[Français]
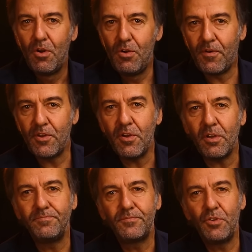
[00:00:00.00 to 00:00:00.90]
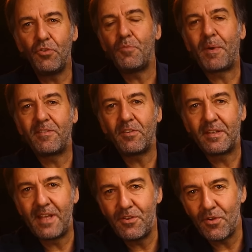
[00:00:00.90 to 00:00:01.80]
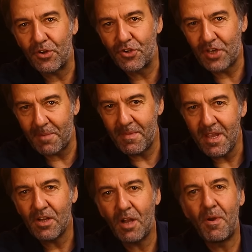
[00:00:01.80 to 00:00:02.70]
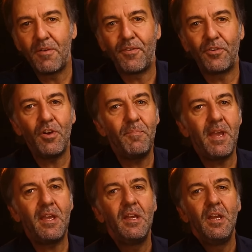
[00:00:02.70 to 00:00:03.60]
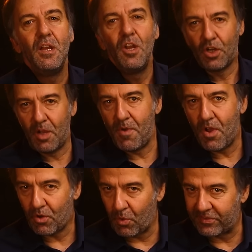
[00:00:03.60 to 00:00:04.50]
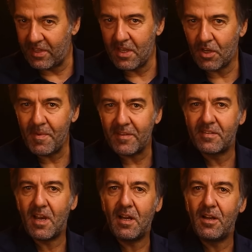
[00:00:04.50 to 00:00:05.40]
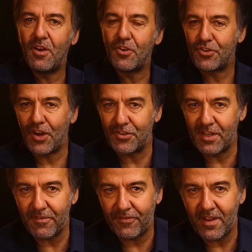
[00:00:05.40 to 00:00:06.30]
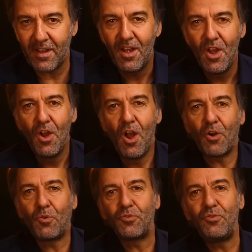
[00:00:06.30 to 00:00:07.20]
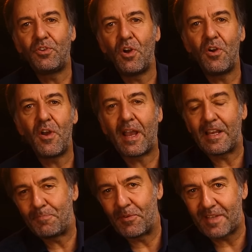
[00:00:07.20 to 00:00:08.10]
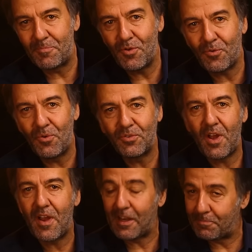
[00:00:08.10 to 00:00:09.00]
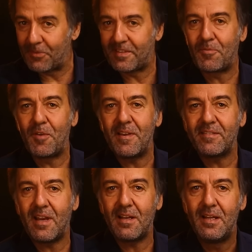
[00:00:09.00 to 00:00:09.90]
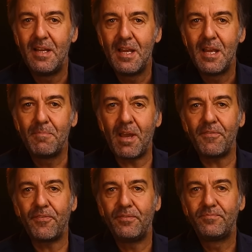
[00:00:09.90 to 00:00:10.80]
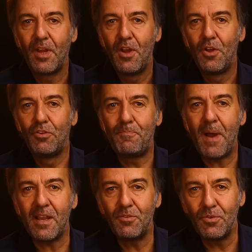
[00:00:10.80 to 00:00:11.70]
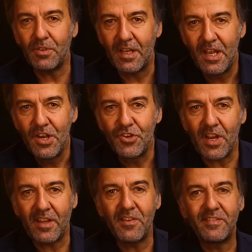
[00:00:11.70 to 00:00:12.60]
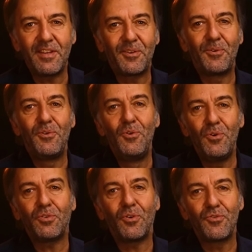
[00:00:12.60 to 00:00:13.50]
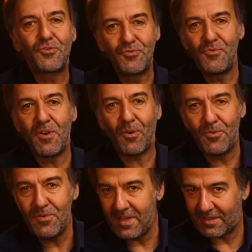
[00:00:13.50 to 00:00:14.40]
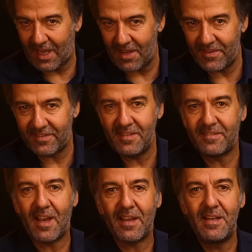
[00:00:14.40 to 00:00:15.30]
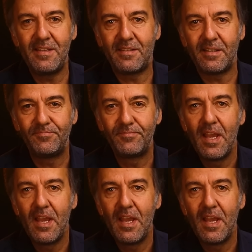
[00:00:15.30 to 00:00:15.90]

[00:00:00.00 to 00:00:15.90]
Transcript: Le vendeur ne se présente d'ailleurs jamais comme un vendeur, mais comme un conseiller commercial, un chargé d'affaires, un consultant, un responsable de compte, un responsable commercial. Bref, de part et d'autre, Chacun sait que l'autre joue un rôle et travestit sa réalité.